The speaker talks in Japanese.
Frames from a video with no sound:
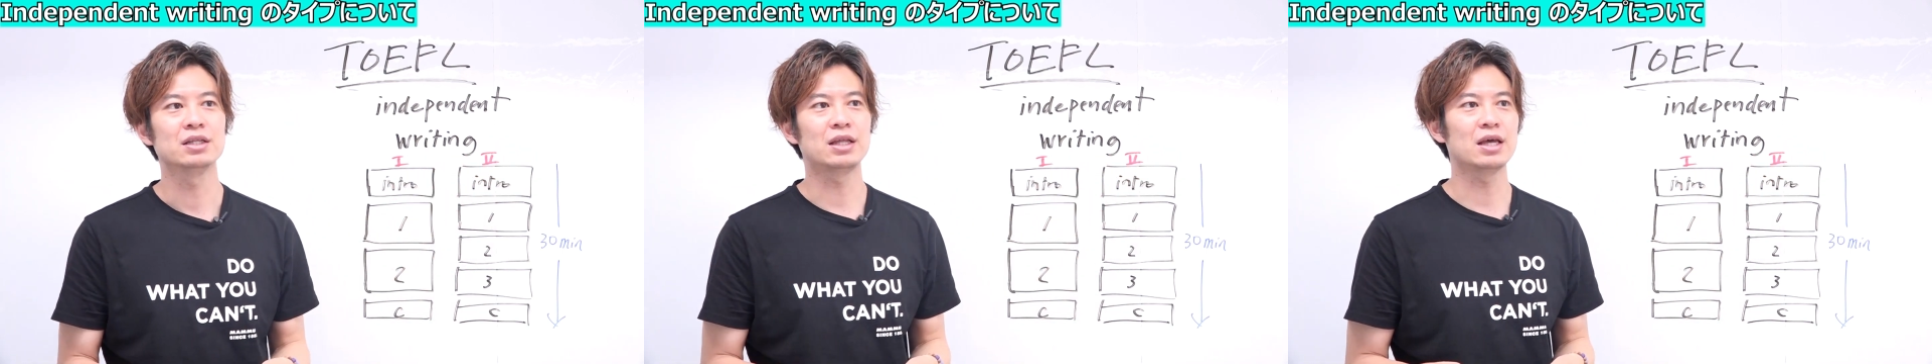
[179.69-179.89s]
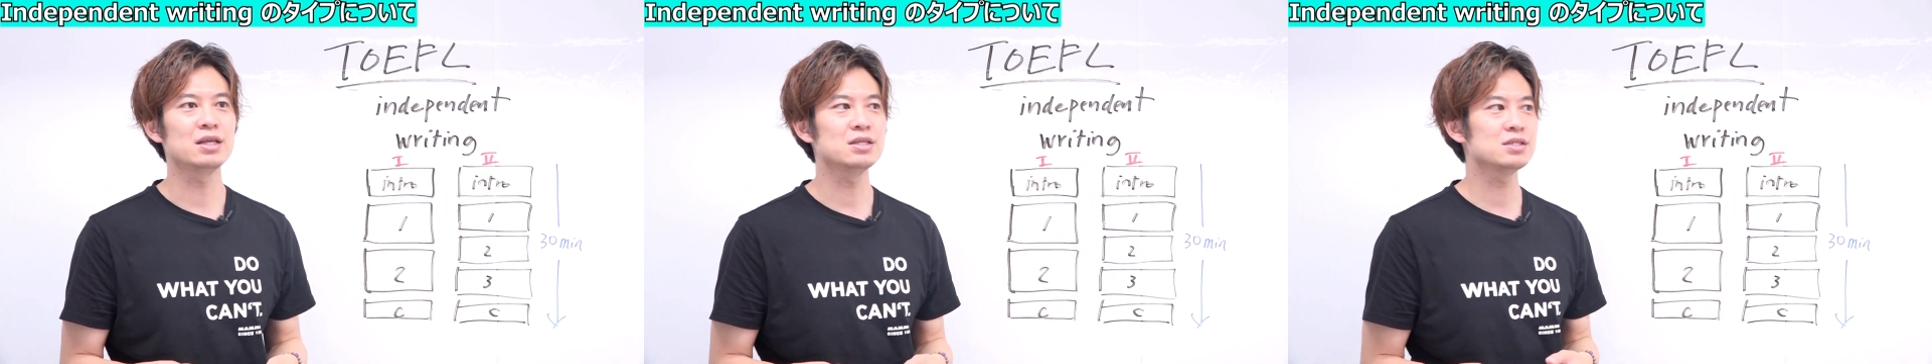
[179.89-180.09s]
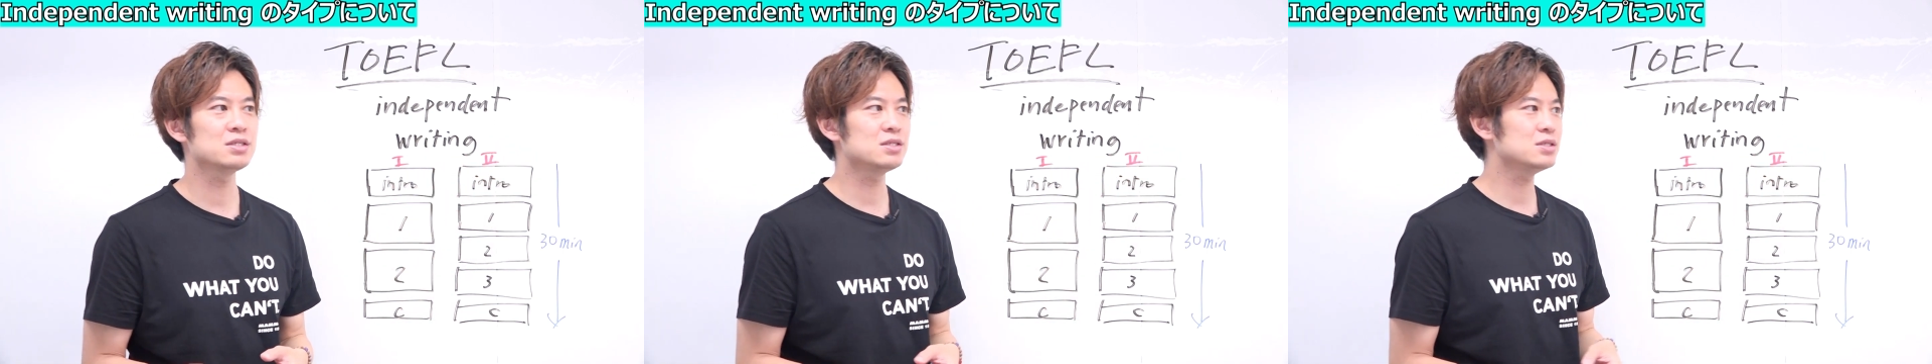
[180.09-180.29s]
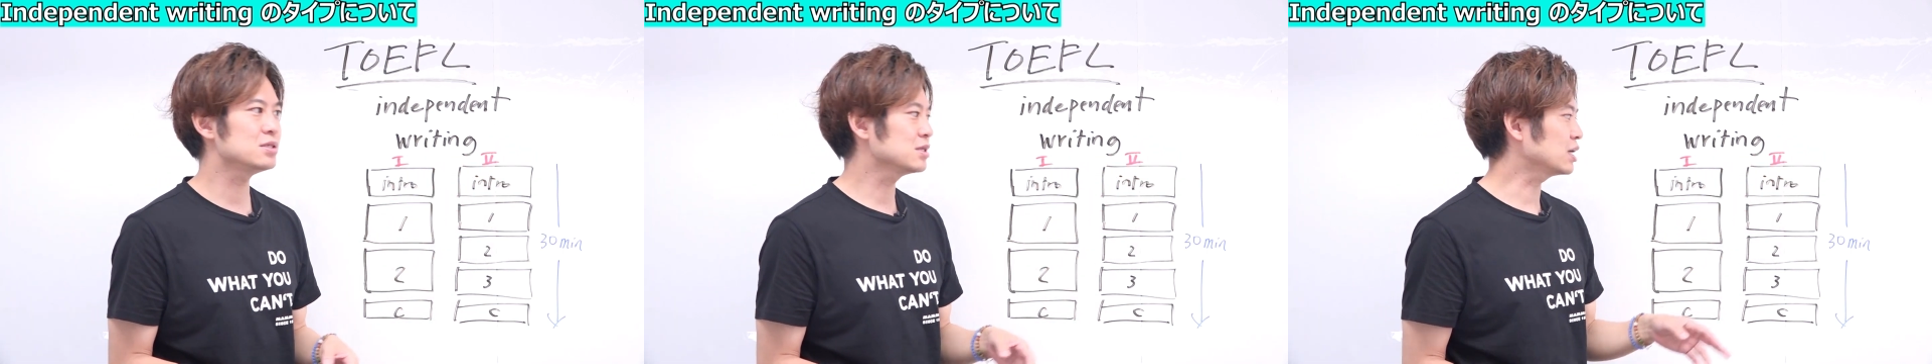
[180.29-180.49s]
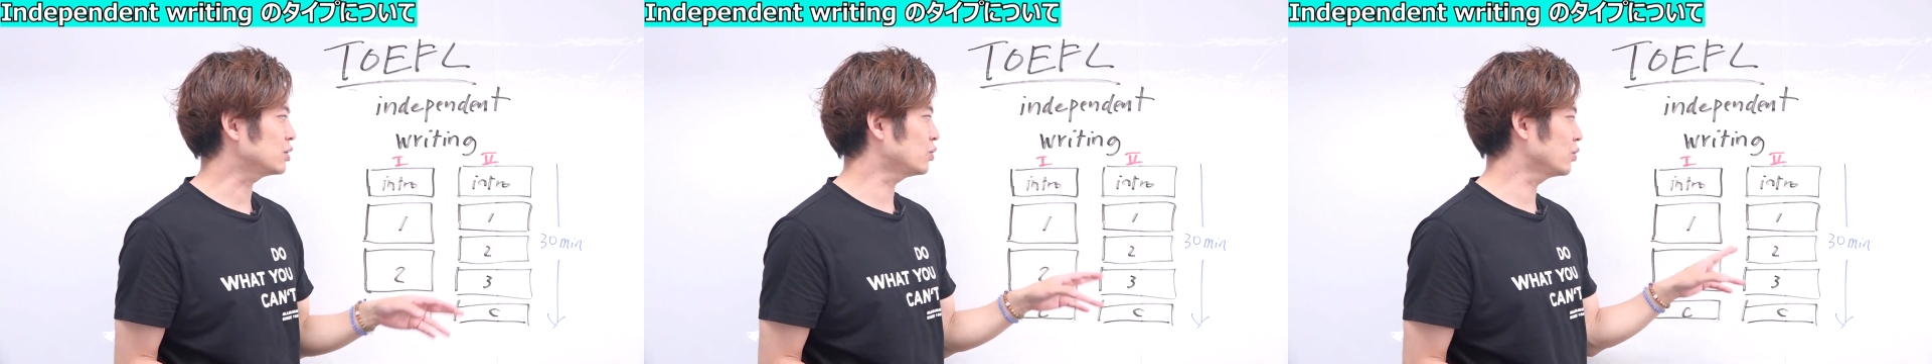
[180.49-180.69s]
点
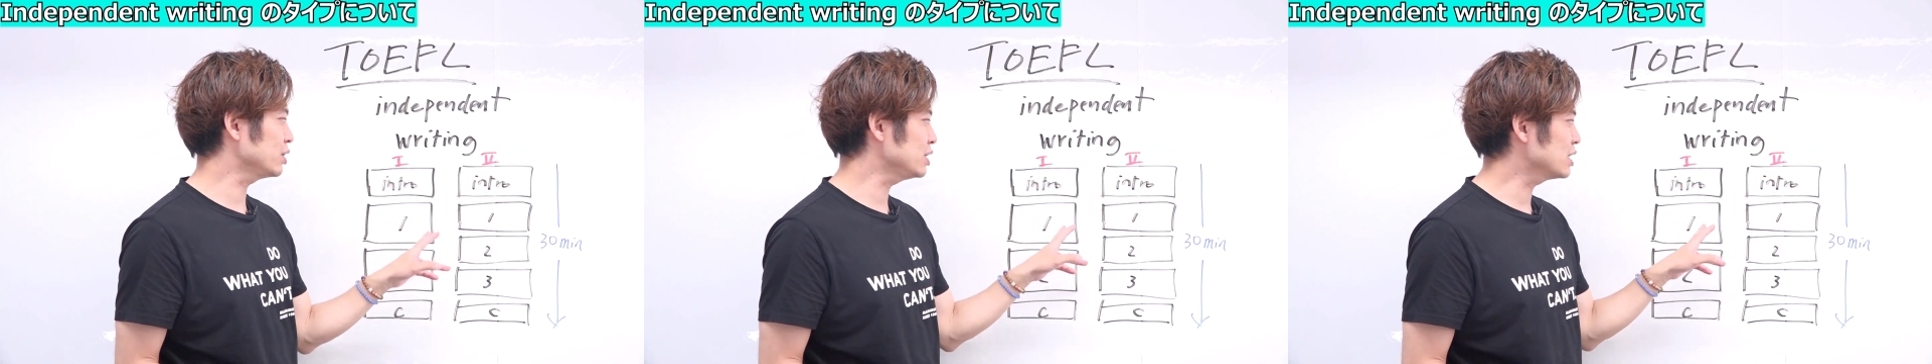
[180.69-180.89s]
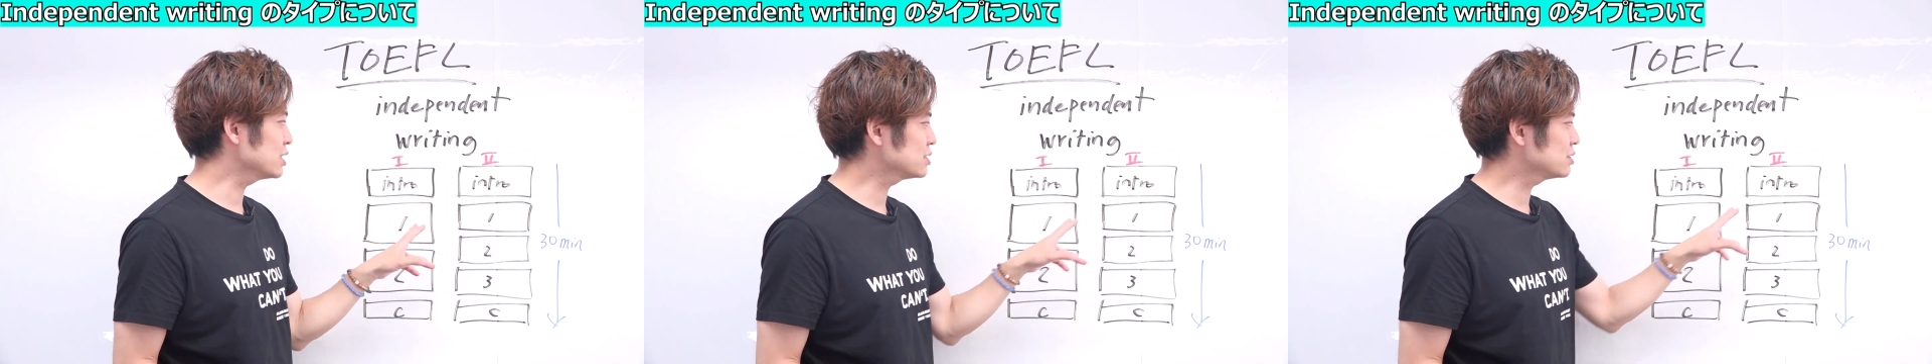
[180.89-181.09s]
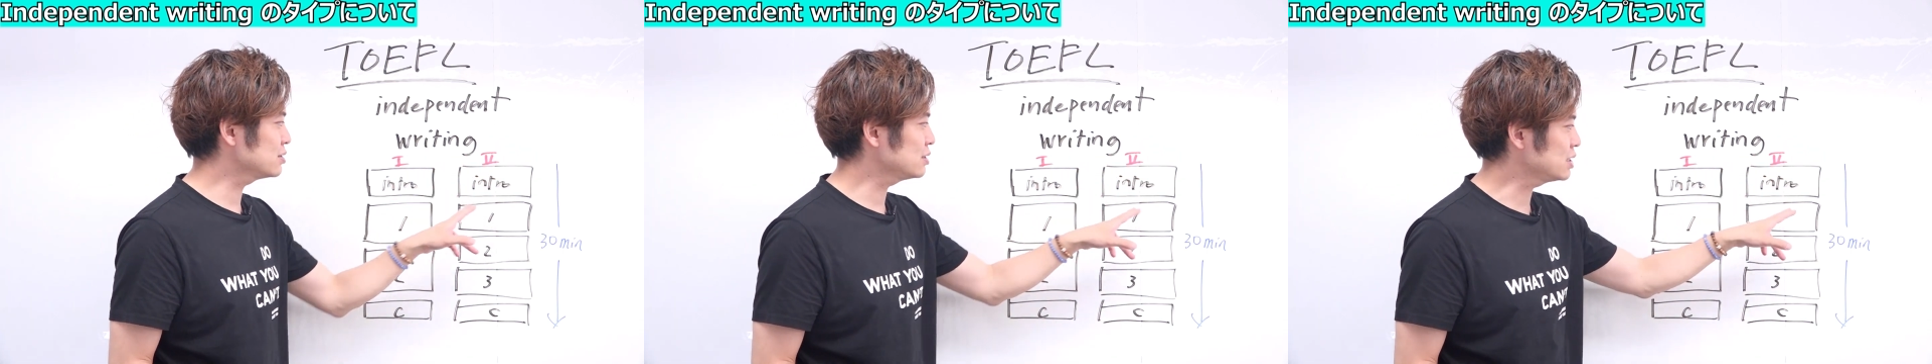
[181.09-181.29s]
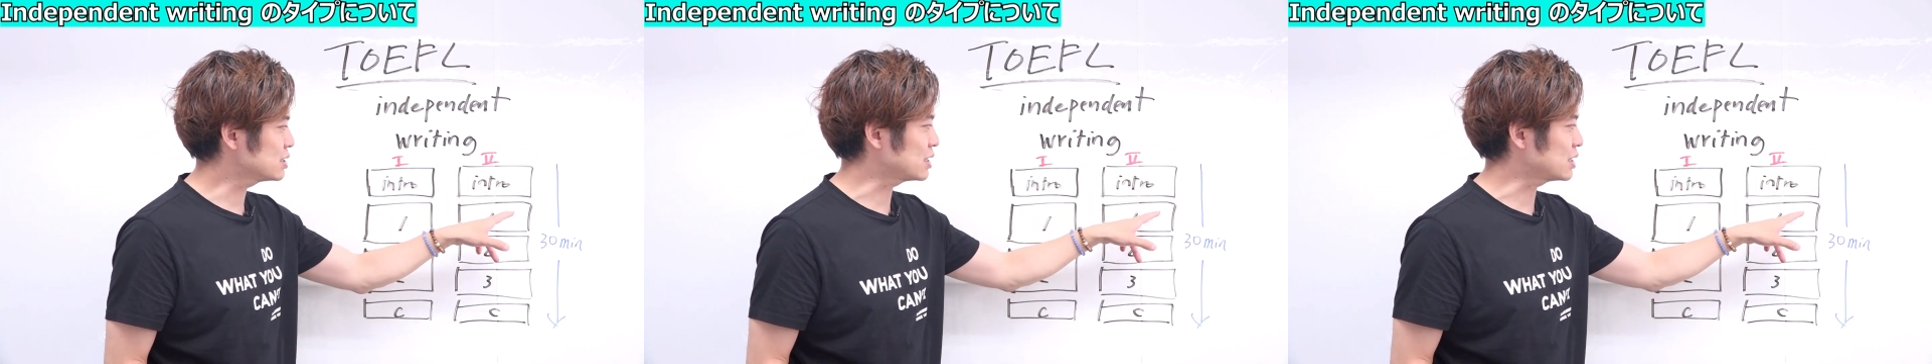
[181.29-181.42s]
数が取りやすい